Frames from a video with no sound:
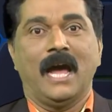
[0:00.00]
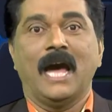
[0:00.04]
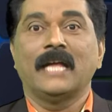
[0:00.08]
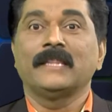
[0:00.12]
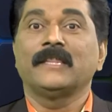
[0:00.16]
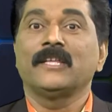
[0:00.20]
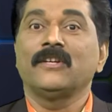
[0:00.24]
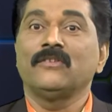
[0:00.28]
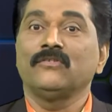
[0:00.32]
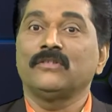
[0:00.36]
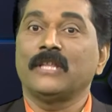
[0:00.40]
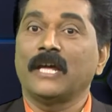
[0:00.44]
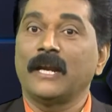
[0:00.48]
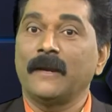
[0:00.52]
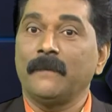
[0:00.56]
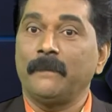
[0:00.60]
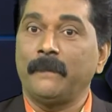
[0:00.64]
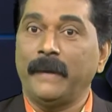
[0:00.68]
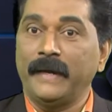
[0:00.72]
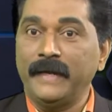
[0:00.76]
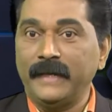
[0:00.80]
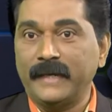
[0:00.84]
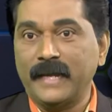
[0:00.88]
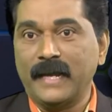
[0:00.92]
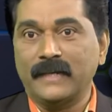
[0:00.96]
అతను తన
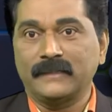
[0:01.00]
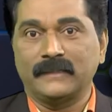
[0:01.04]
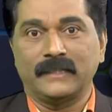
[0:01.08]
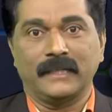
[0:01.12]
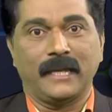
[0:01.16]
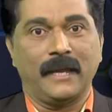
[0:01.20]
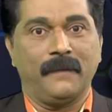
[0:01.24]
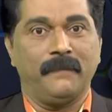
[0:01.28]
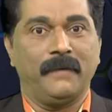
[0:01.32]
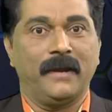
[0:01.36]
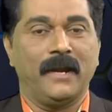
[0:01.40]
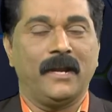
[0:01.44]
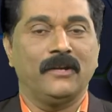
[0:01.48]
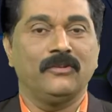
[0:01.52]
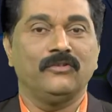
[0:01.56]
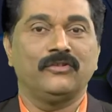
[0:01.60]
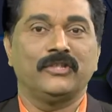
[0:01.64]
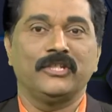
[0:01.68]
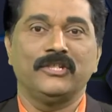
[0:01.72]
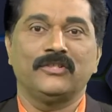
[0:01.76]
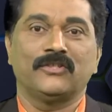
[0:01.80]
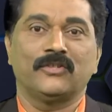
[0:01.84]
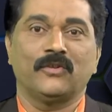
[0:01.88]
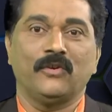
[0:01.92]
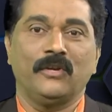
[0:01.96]
పెంటాక్స్ కెమెరాను
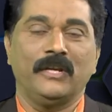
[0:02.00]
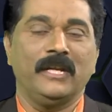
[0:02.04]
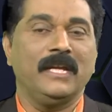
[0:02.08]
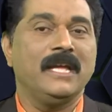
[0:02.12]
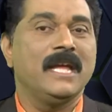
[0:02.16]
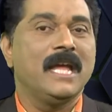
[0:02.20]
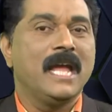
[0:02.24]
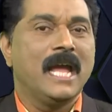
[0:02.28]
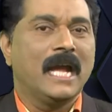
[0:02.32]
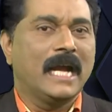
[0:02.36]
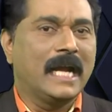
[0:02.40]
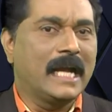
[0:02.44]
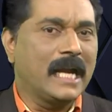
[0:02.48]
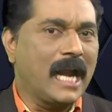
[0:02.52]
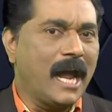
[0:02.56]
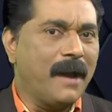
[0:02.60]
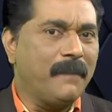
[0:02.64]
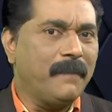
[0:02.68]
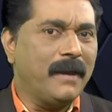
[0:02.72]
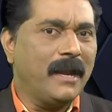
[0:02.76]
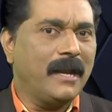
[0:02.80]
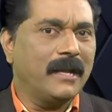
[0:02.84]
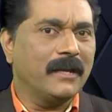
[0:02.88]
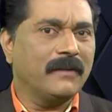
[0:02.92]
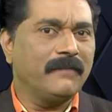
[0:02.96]
తీసుకొని
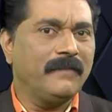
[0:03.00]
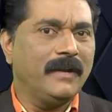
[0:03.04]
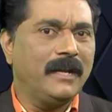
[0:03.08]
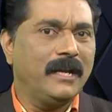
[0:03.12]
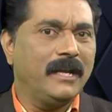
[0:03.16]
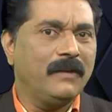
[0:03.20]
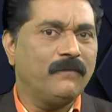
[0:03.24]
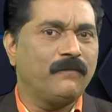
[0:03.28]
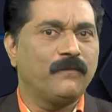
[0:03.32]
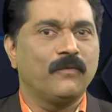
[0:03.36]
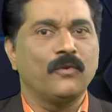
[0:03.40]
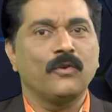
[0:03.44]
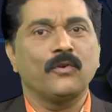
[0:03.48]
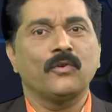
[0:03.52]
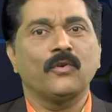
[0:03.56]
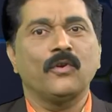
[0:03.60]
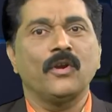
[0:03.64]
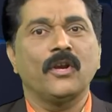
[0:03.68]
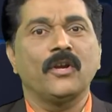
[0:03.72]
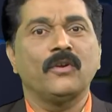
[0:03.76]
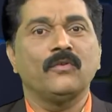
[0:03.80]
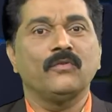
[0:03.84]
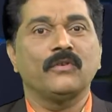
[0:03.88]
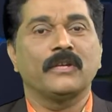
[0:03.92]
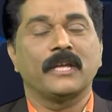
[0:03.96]
గ్రామాలకు వెళ్ళి
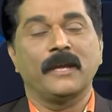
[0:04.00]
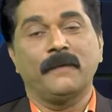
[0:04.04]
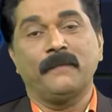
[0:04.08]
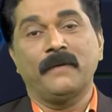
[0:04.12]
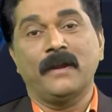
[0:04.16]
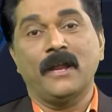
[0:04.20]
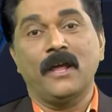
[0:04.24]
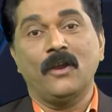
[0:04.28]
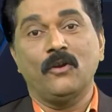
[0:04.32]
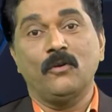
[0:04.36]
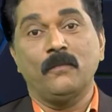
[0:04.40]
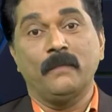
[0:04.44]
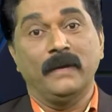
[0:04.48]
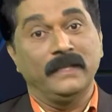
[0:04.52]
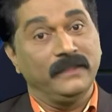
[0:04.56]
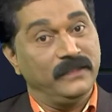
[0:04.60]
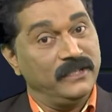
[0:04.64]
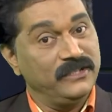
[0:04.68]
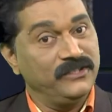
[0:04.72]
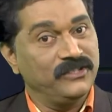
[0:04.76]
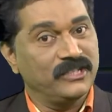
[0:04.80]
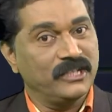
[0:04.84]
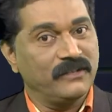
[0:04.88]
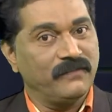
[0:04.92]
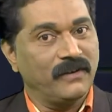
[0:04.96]
ఫోటోలను కెమెరాలో
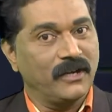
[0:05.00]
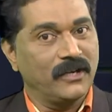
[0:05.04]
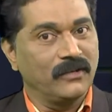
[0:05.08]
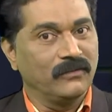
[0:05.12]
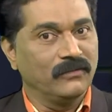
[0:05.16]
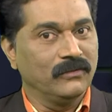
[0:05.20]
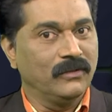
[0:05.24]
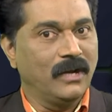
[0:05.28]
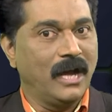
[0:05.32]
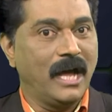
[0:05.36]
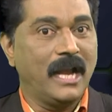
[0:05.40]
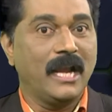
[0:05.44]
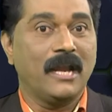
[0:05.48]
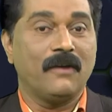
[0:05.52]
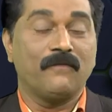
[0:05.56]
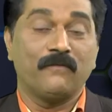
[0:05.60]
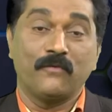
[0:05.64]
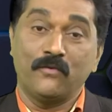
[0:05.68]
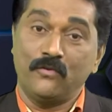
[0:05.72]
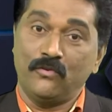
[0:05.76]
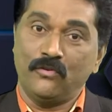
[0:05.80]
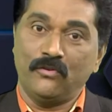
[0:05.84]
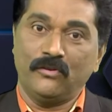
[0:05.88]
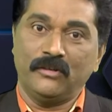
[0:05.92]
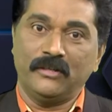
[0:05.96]
బంధించేవాడు అలా
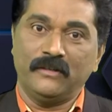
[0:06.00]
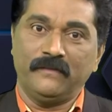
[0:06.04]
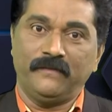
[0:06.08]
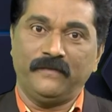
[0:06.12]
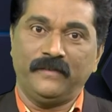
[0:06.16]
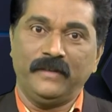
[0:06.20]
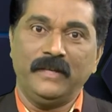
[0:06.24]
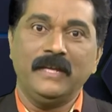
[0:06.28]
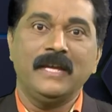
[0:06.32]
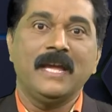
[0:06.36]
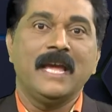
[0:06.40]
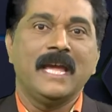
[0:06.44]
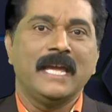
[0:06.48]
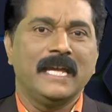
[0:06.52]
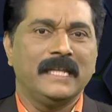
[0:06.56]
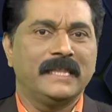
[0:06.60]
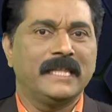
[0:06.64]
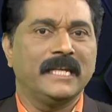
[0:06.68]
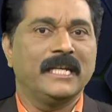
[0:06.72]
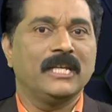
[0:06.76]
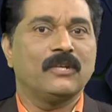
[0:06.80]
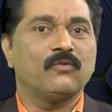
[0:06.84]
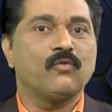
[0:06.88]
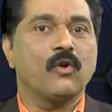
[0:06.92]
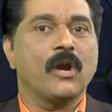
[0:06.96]
ఫోటోగ్రఫీ
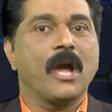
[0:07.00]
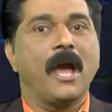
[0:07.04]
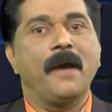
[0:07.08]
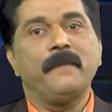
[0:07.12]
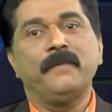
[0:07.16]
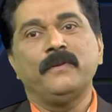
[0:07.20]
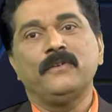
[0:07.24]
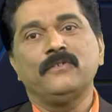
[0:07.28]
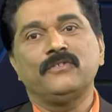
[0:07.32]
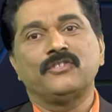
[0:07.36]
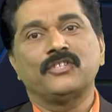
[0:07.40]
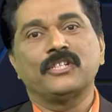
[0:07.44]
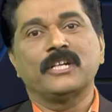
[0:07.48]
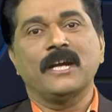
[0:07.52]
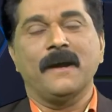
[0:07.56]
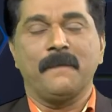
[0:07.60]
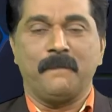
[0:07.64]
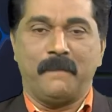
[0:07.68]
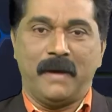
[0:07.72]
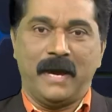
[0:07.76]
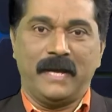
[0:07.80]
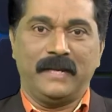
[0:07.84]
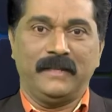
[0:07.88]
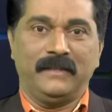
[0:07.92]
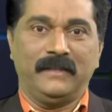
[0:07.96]
ఇతనికి ఒక అభిరుచిగా
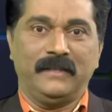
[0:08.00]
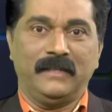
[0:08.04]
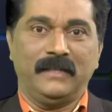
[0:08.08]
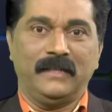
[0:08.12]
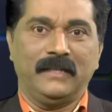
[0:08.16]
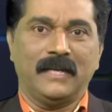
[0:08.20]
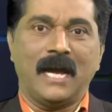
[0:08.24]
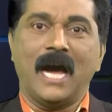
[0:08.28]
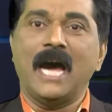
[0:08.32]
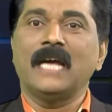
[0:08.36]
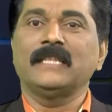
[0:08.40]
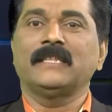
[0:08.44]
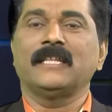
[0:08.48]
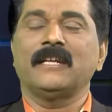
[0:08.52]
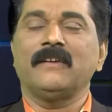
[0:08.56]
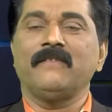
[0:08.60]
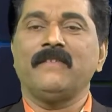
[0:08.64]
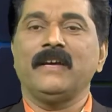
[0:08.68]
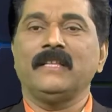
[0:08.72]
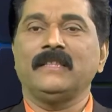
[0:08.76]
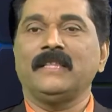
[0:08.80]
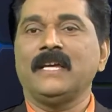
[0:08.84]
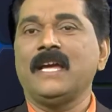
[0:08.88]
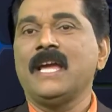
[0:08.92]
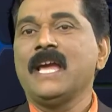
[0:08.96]
మారింది ఆ
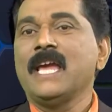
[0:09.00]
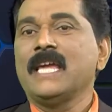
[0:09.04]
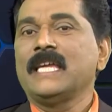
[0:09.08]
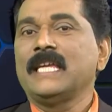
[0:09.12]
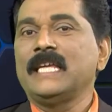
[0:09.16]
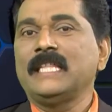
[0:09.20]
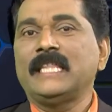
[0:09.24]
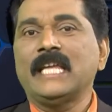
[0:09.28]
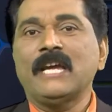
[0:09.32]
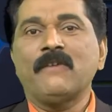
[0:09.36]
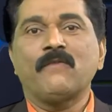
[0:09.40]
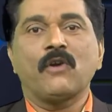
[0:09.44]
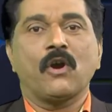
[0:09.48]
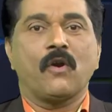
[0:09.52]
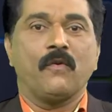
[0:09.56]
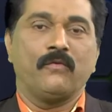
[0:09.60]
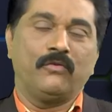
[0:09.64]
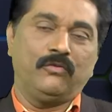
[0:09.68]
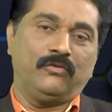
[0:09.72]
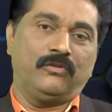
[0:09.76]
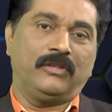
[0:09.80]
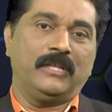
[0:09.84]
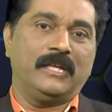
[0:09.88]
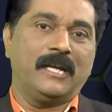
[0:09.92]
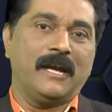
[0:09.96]
తర్వాత ఇదే ఒక
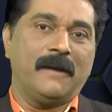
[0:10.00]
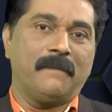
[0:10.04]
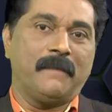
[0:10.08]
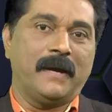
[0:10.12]
వృత్తిగా